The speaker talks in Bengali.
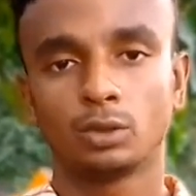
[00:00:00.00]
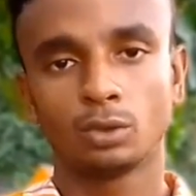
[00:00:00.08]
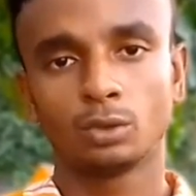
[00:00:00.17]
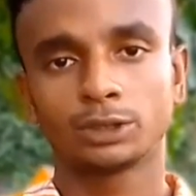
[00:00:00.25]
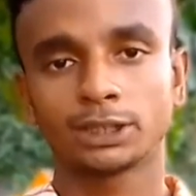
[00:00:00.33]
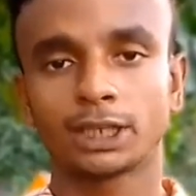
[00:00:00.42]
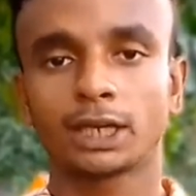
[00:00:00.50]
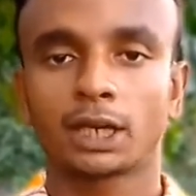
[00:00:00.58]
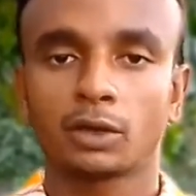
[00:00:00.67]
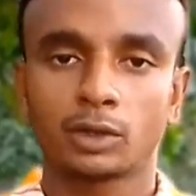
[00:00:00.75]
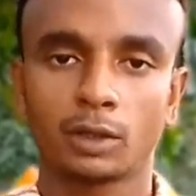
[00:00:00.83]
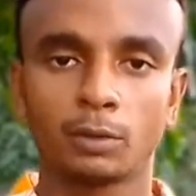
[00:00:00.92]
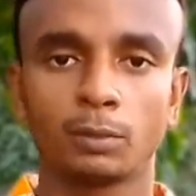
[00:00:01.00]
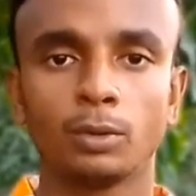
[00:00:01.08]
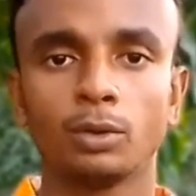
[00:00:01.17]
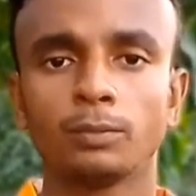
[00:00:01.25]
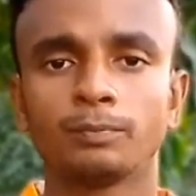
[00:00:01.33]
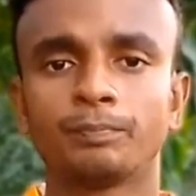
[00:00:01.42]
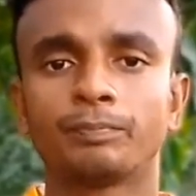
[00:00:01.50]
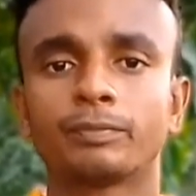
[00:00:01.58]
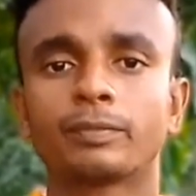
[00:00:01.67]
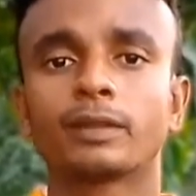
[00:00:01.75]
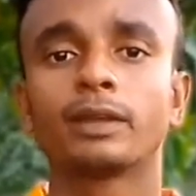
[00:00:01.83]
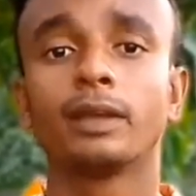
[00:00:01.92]
তো শেষে একটা কথাই বলবো
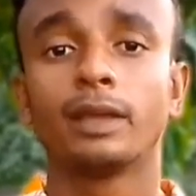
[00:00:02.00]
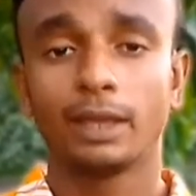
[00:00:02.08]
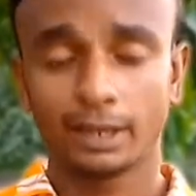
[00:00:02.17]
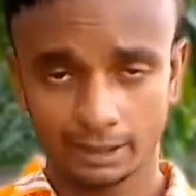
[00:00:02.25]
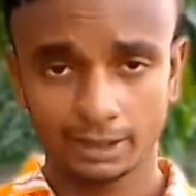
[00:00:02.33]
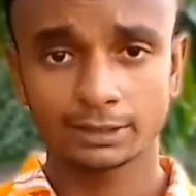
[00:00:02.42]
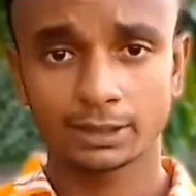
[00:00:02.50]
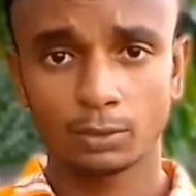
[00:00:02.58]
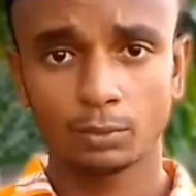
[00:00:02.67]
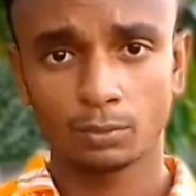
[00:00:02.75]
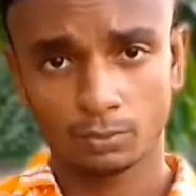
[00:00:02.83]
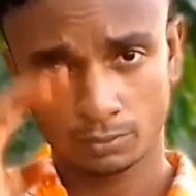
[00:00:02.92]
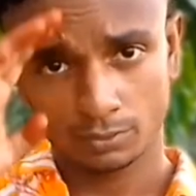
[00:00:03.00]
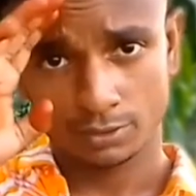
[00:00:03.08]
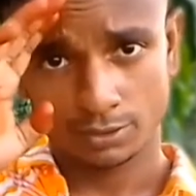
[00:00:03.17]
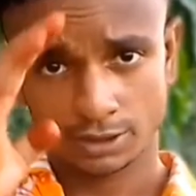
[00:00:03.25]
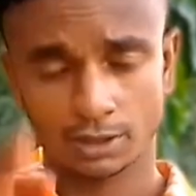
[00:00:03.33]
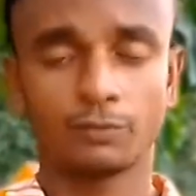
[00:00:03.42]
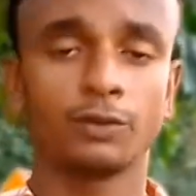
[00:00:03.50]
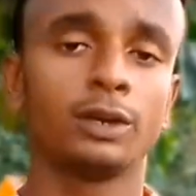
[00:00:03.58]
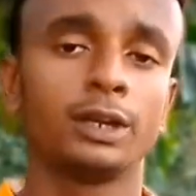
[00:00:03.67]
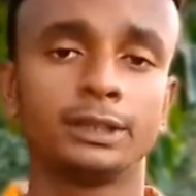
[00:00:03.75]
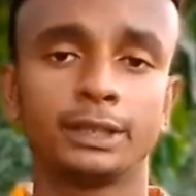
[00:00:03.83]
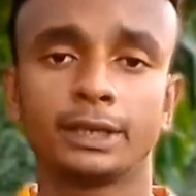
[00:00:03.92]
এগিয়ে যাও
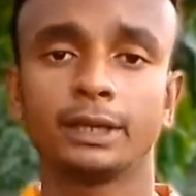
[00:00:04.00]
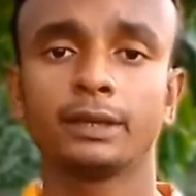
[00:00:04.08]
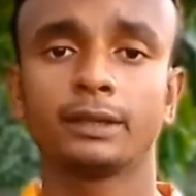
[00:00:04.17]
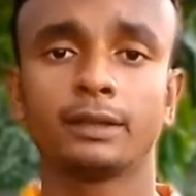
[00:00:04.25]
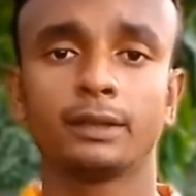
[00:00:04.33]
সাফল্যের দিকে